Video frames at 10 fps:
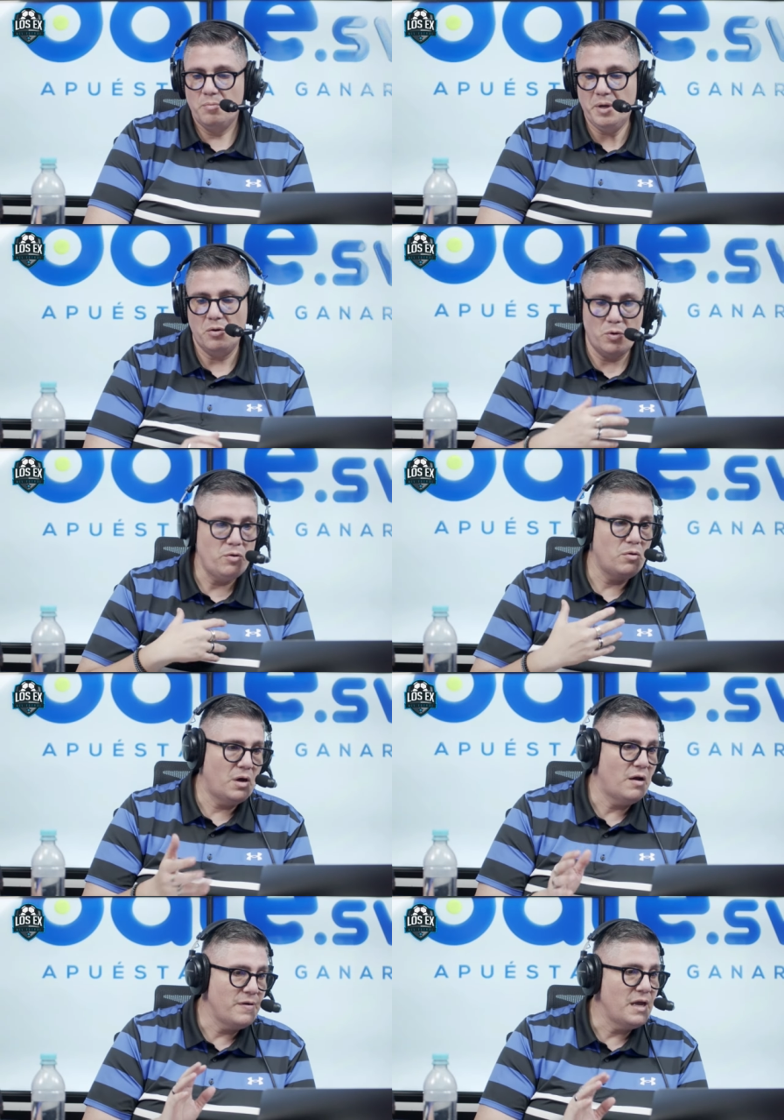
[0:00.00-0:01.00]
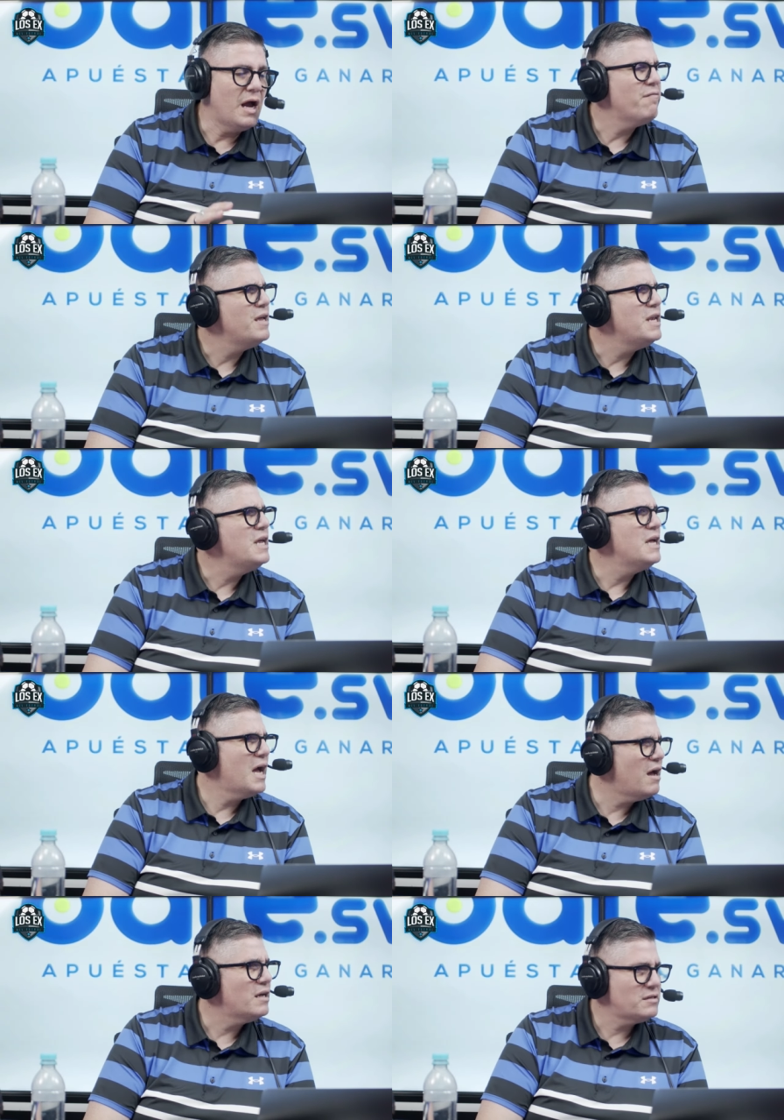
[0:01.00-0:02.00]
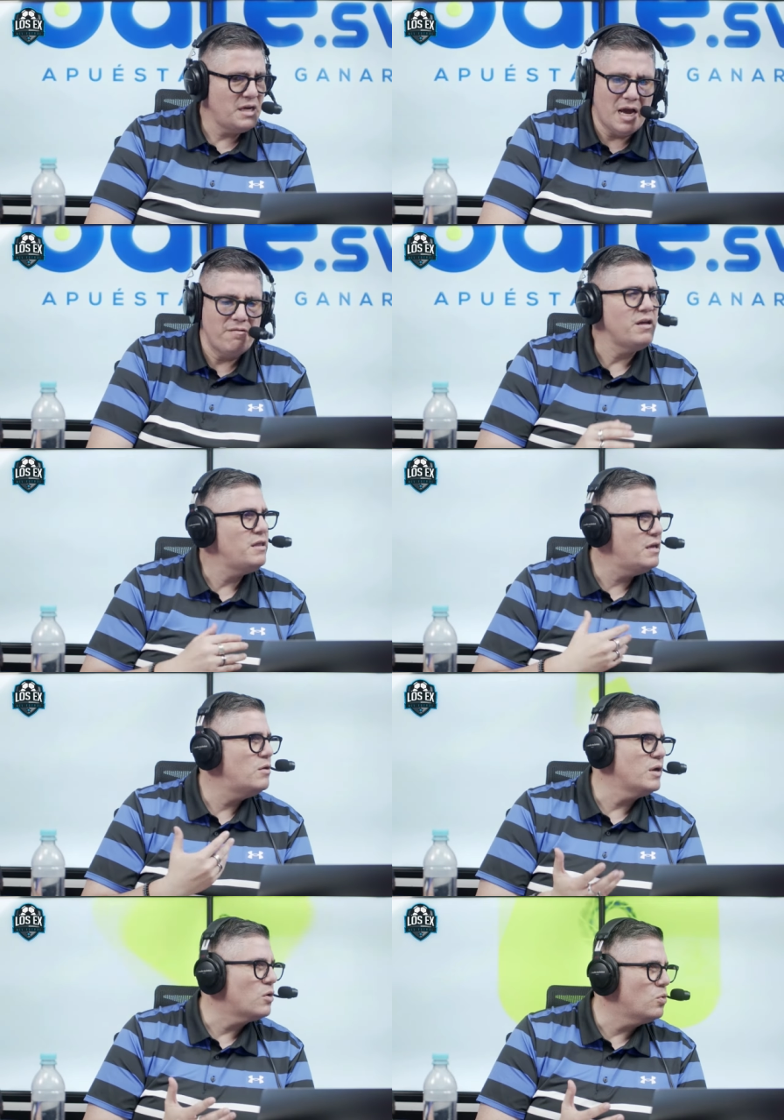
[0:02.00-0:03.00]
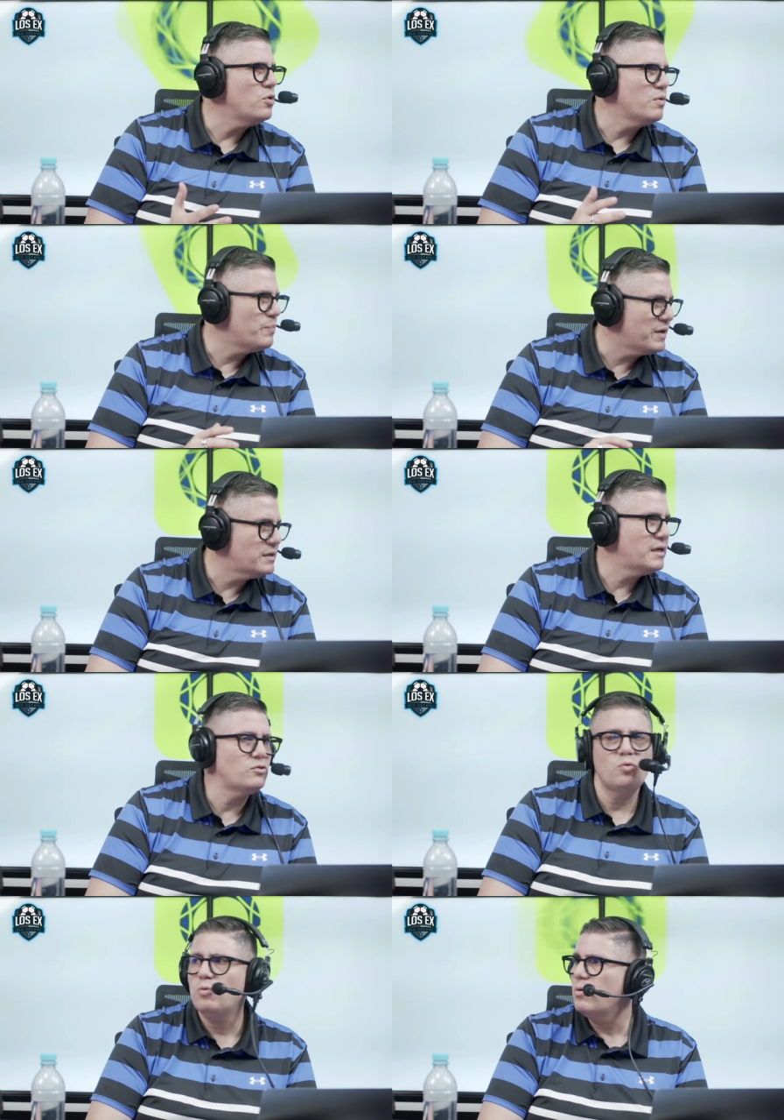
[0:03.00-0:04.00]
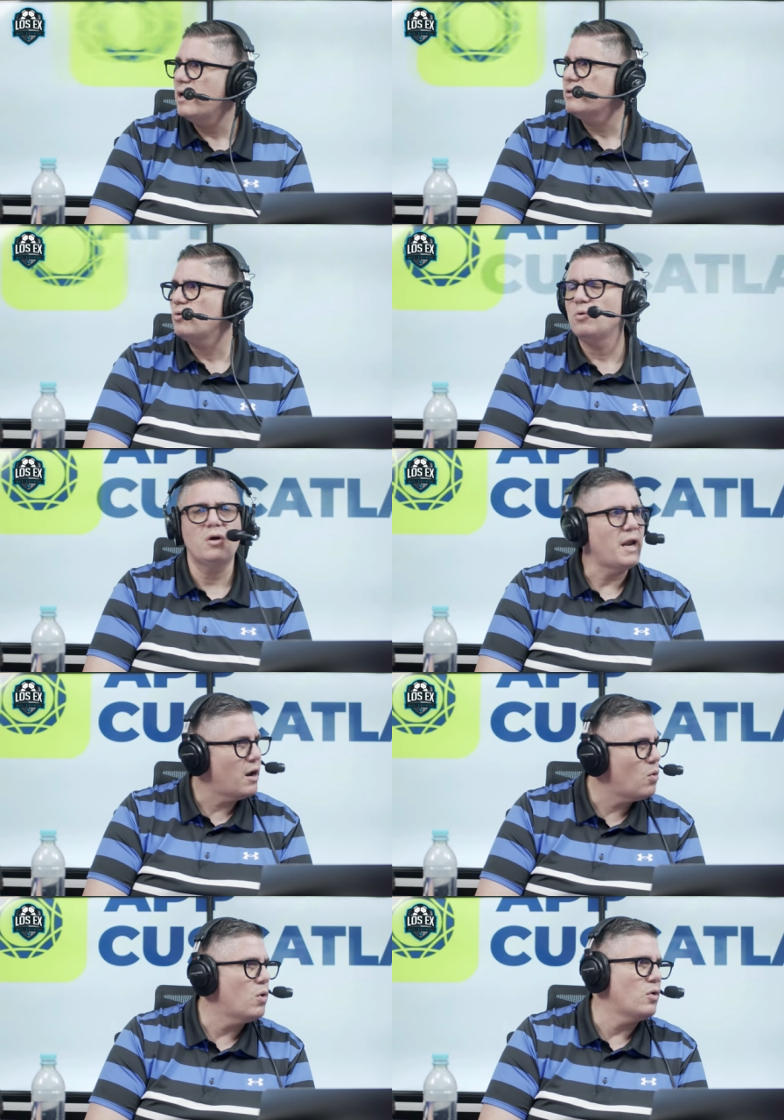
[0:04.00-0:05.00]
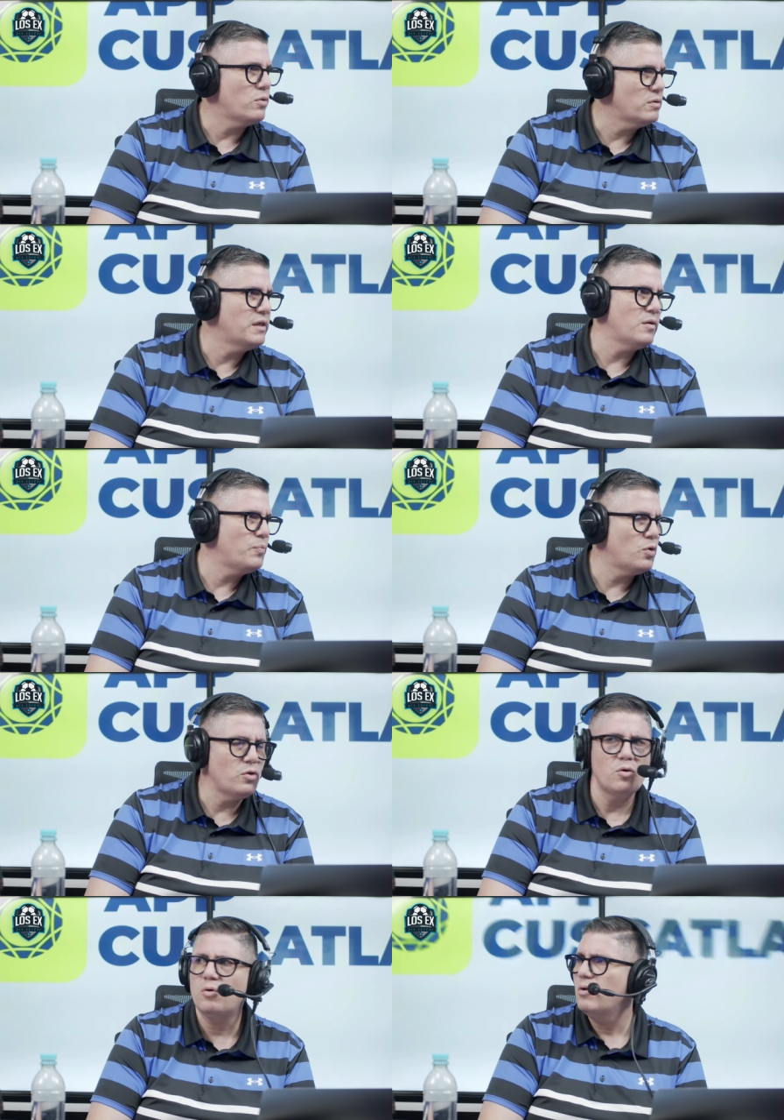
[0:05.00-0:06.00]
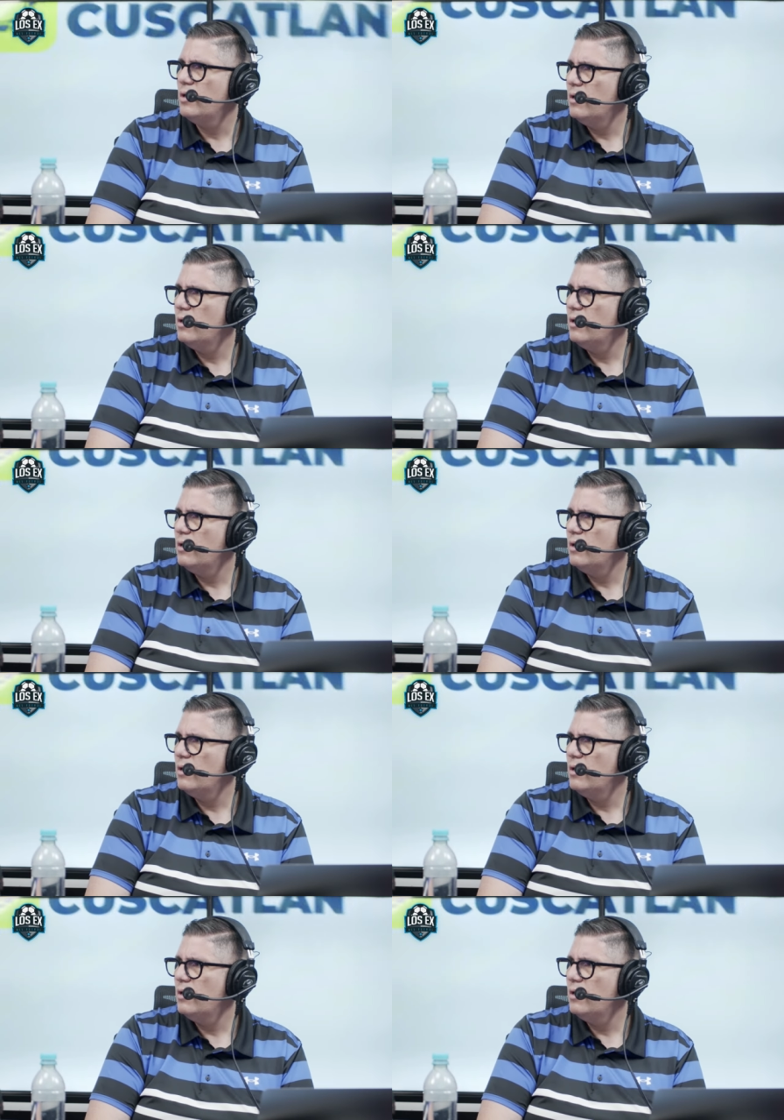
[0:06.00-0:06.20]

Pero bueno, a, Vini, ah, sí, a lo incluyo. Me parece que es un, es un gran jugador. el podio,